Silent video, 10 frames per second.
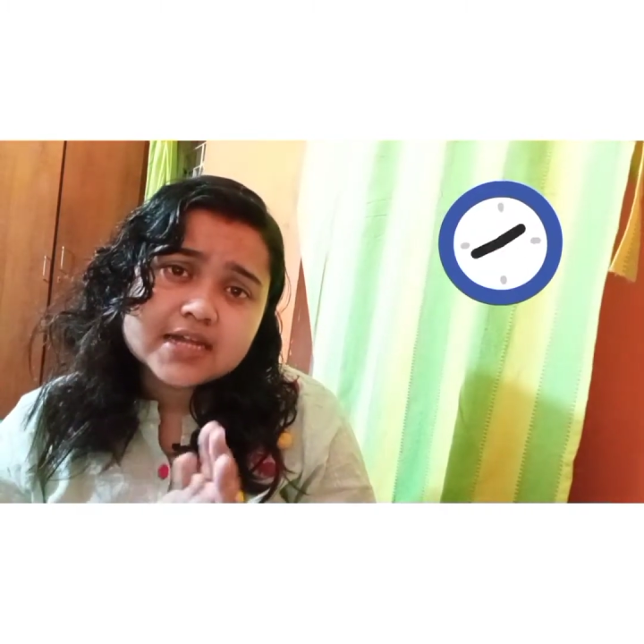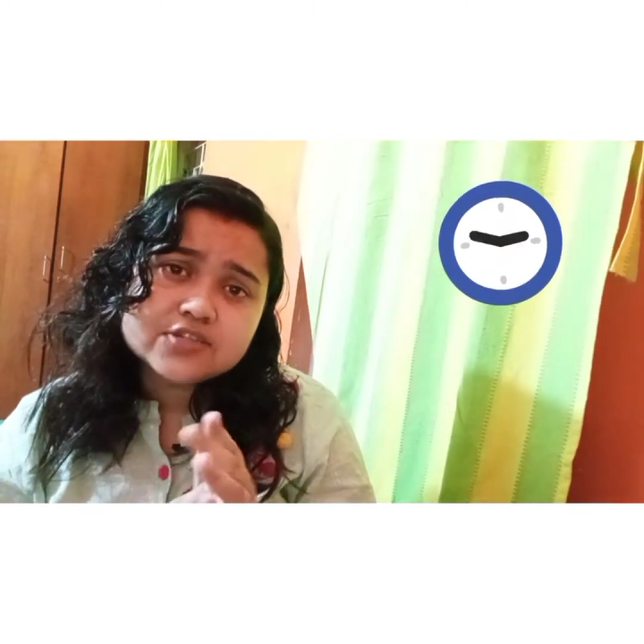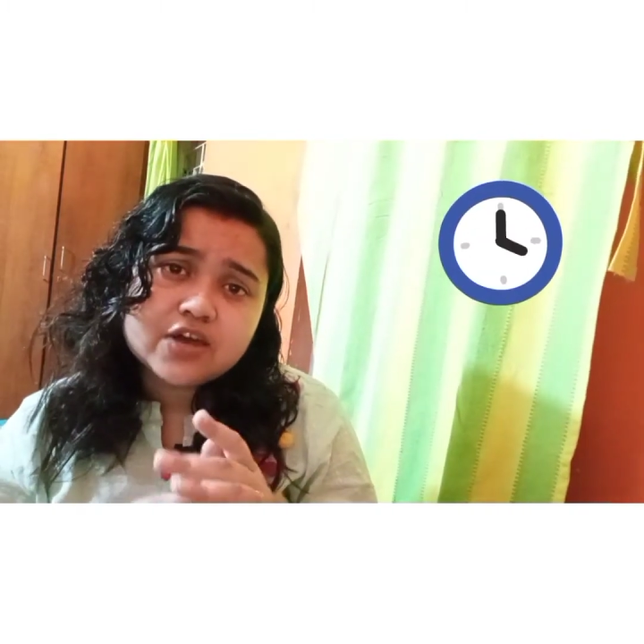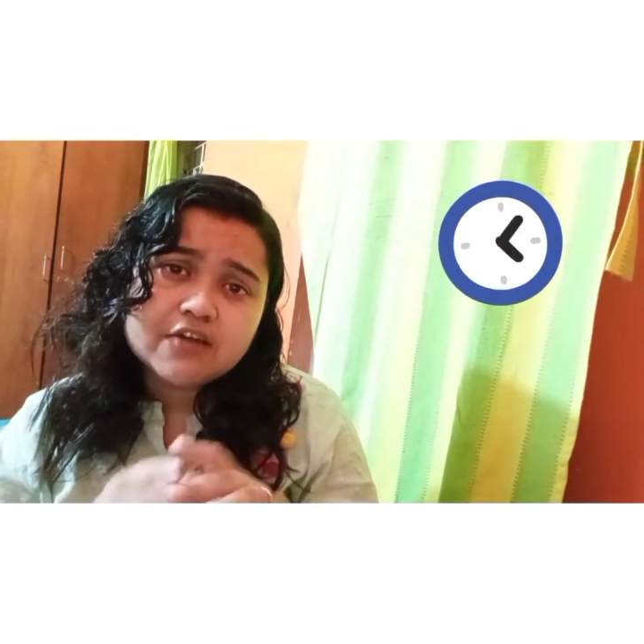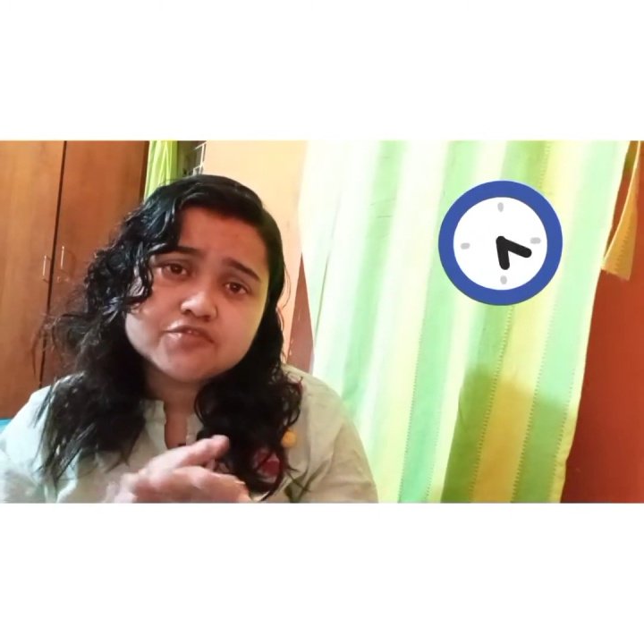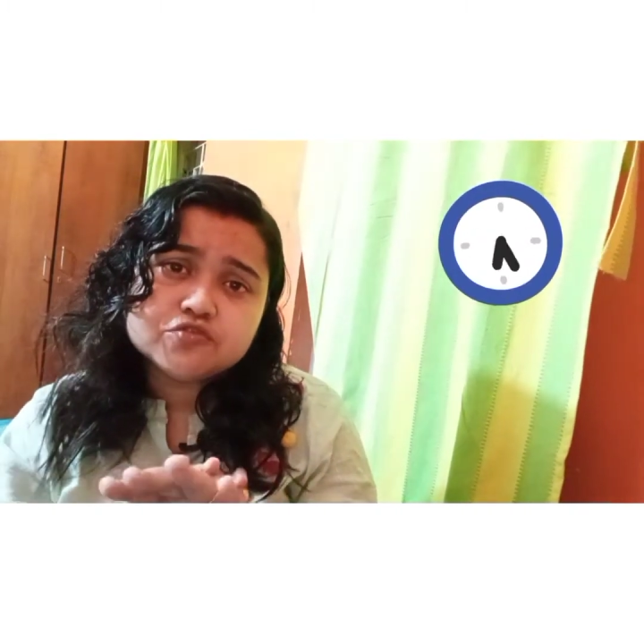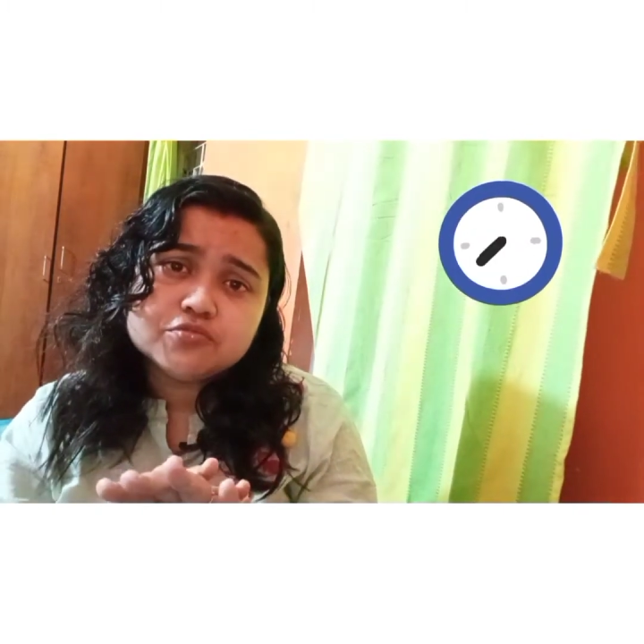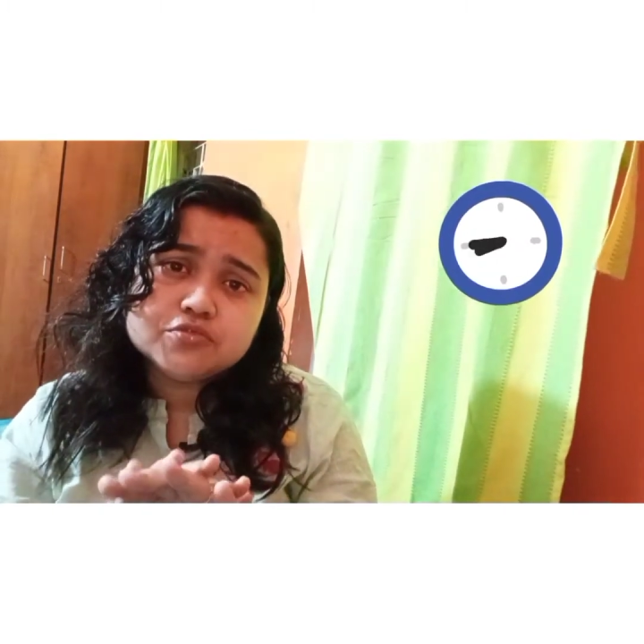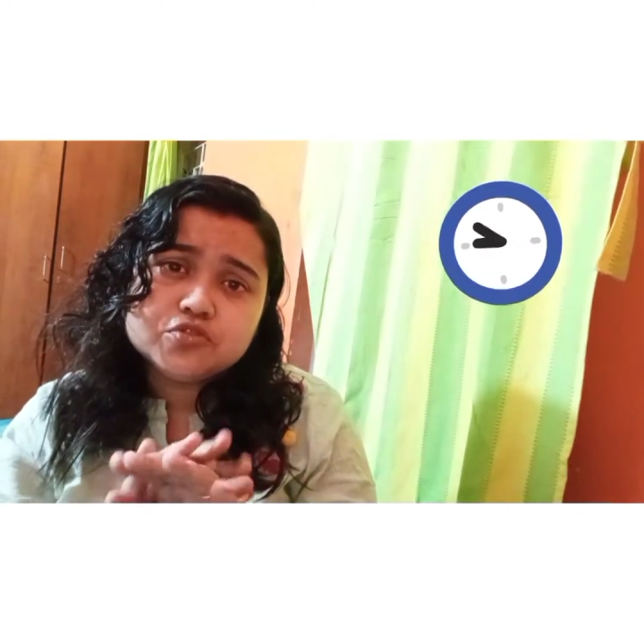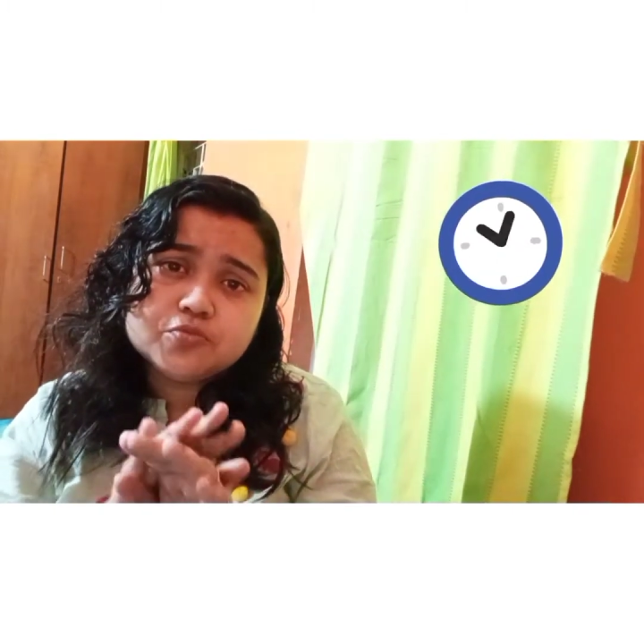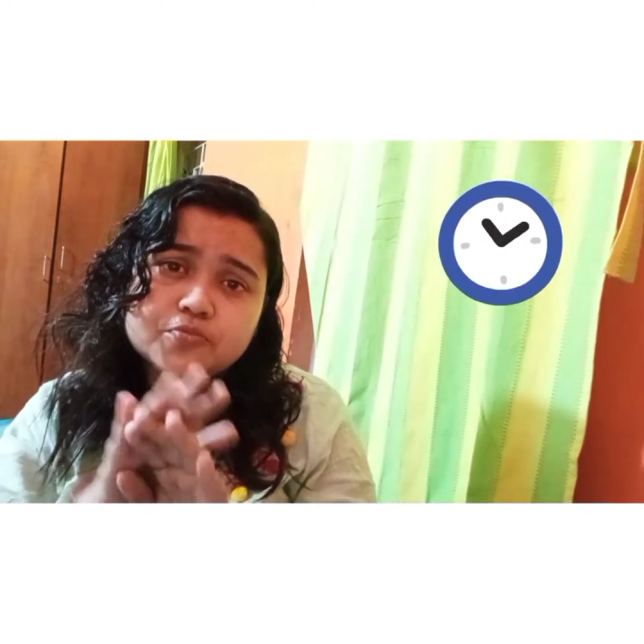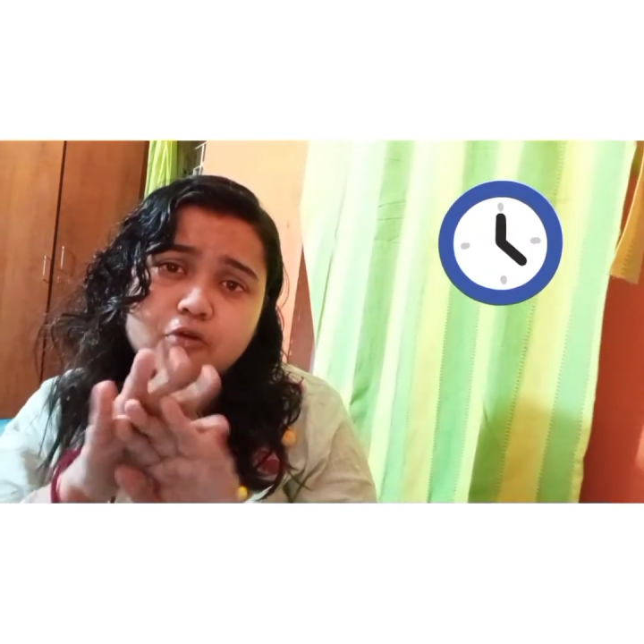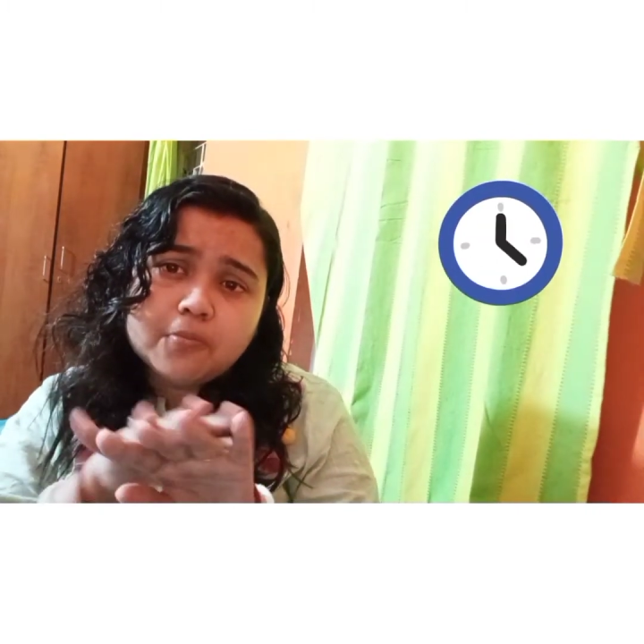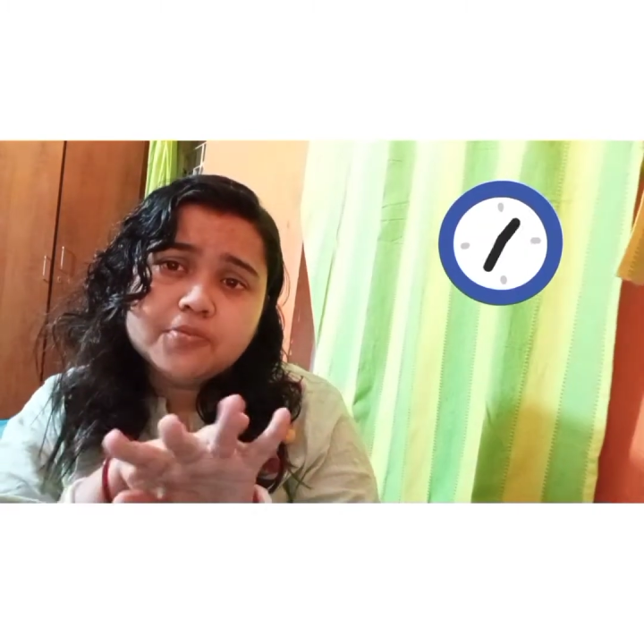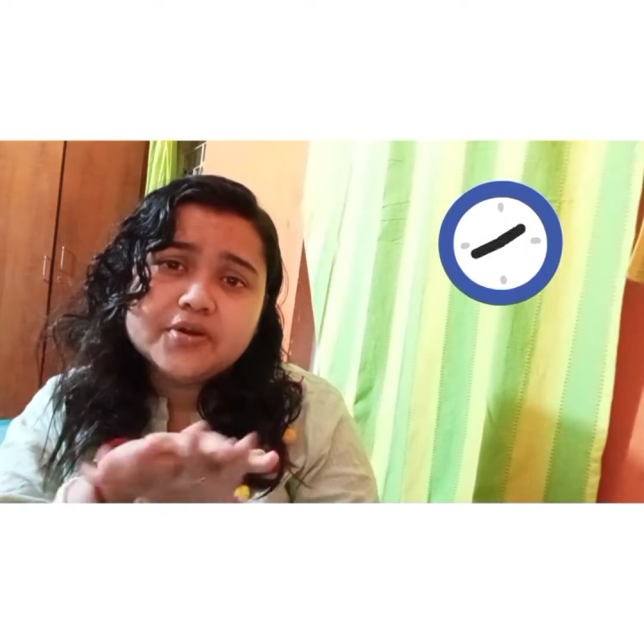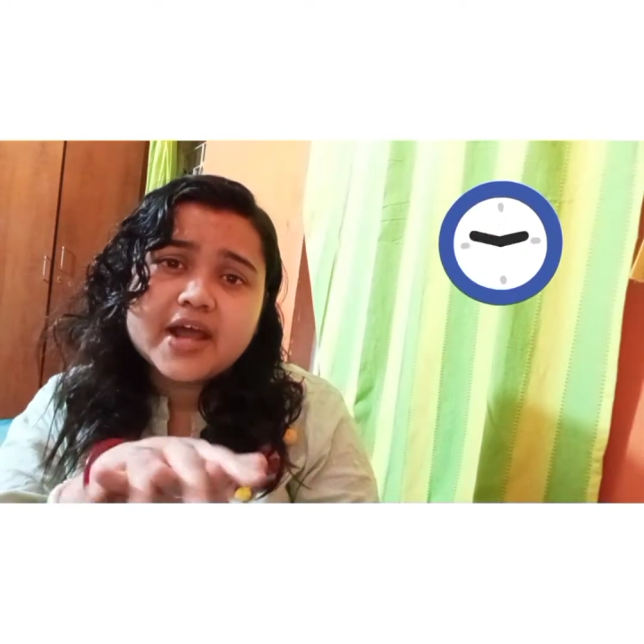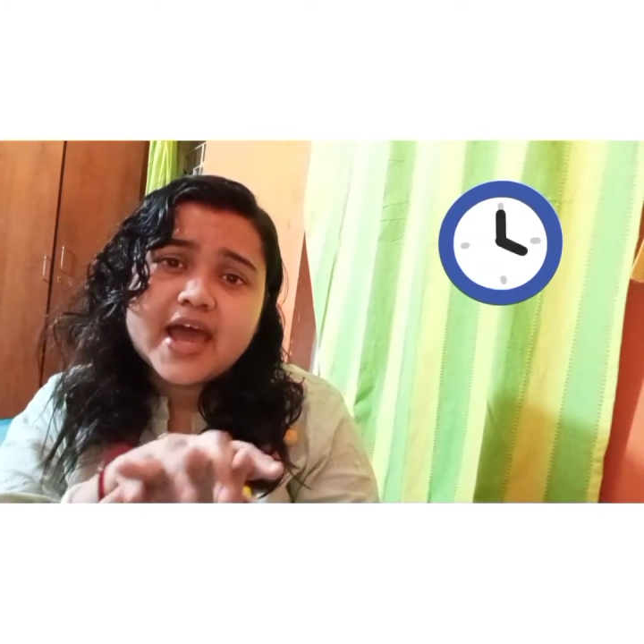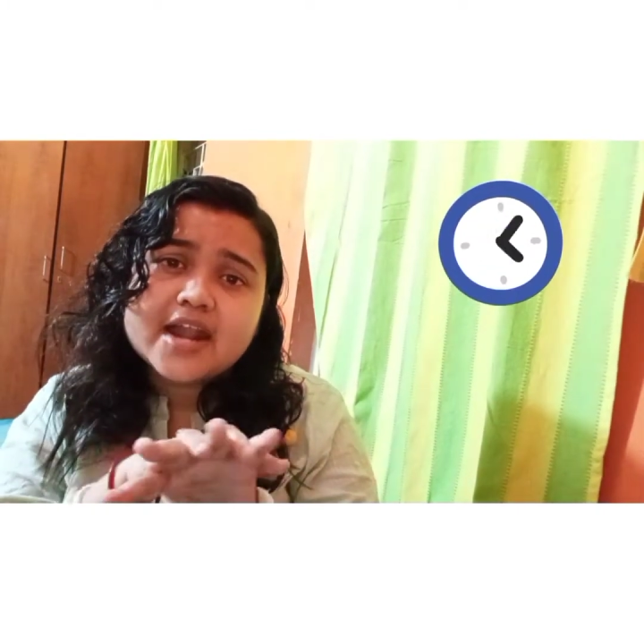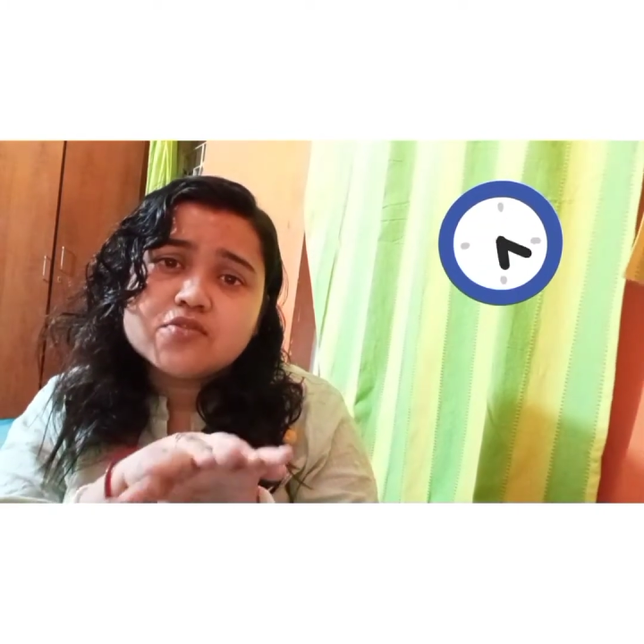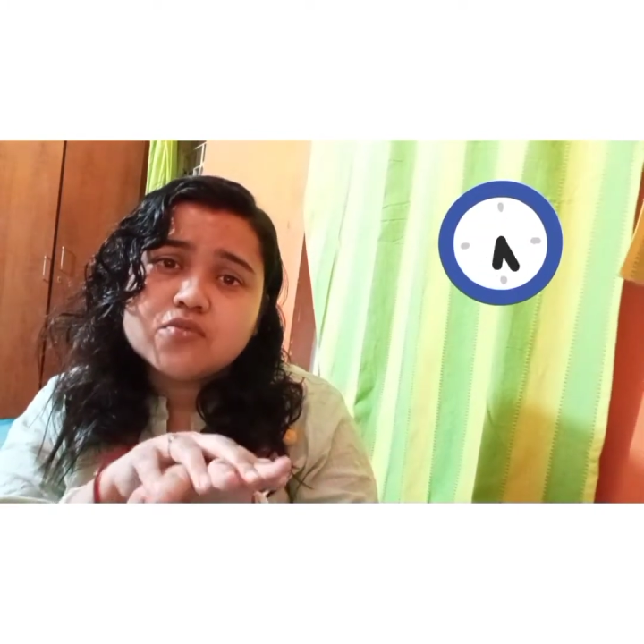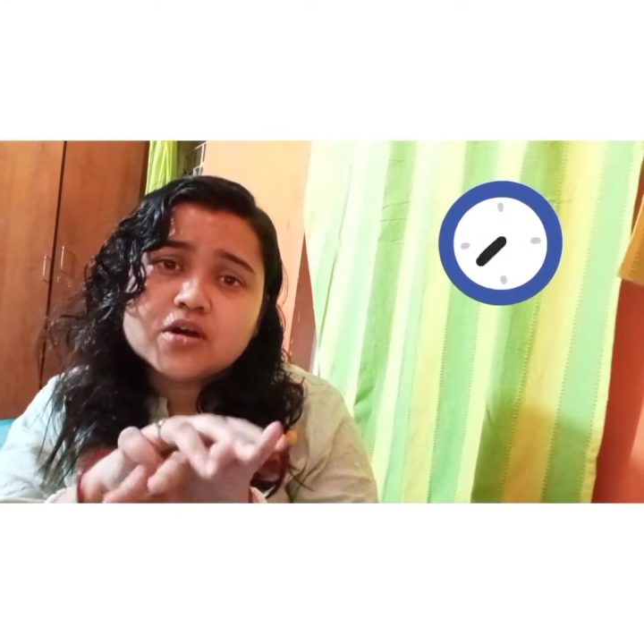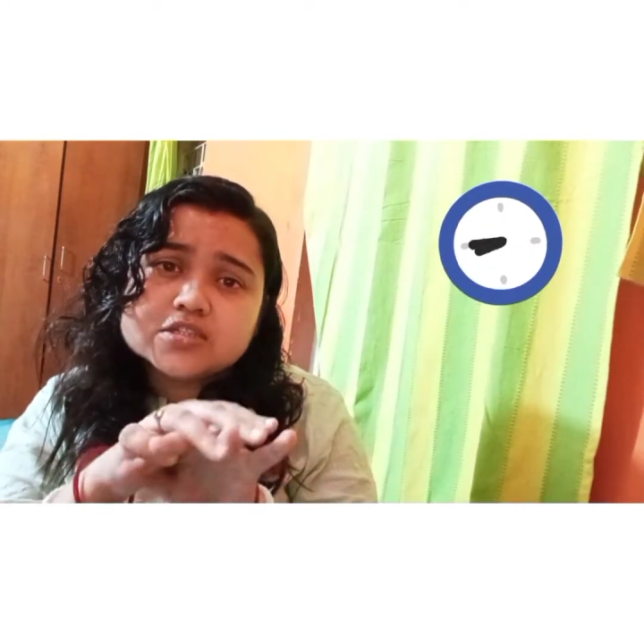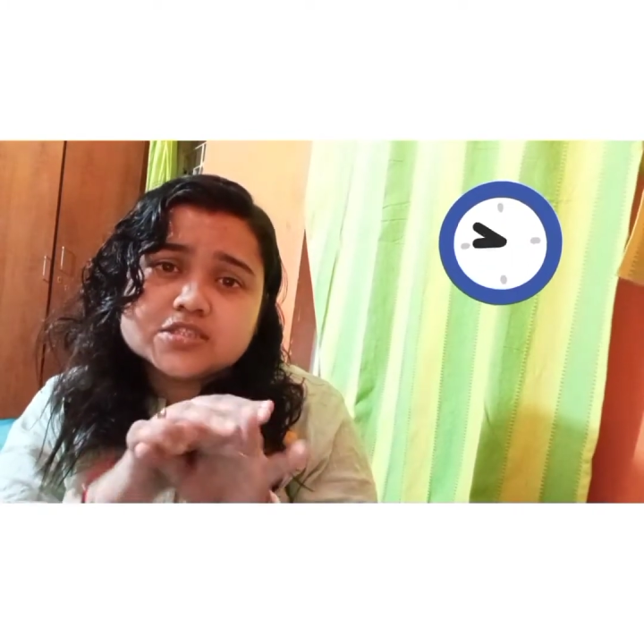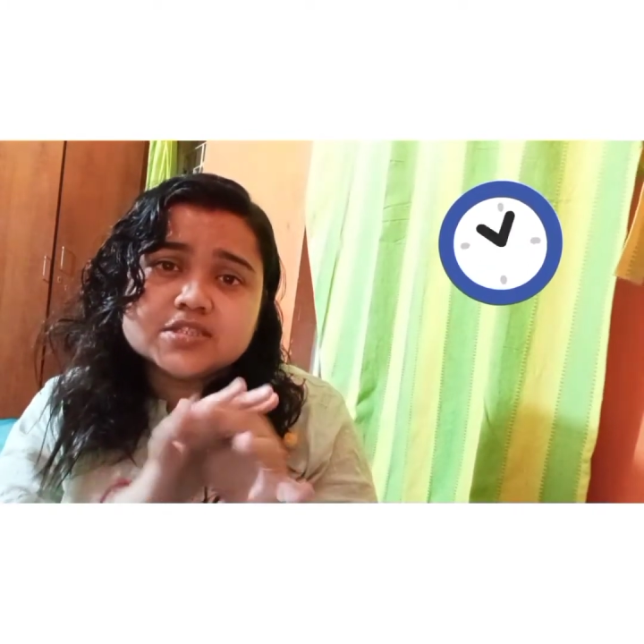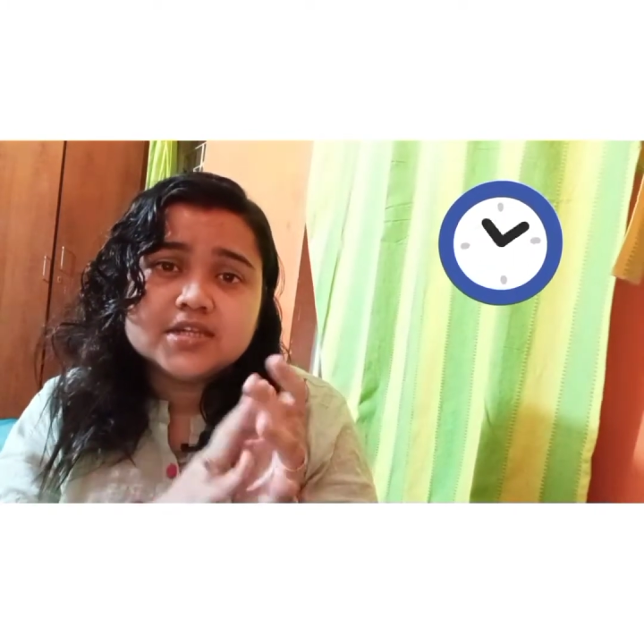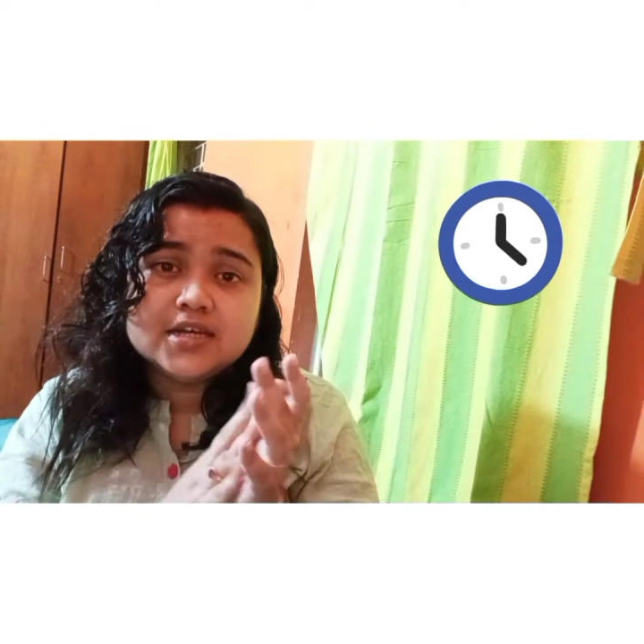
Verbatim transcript: ভালো করে কেয়ার অ্যান্ড মেনটেনেন্সটা মেনটেন করো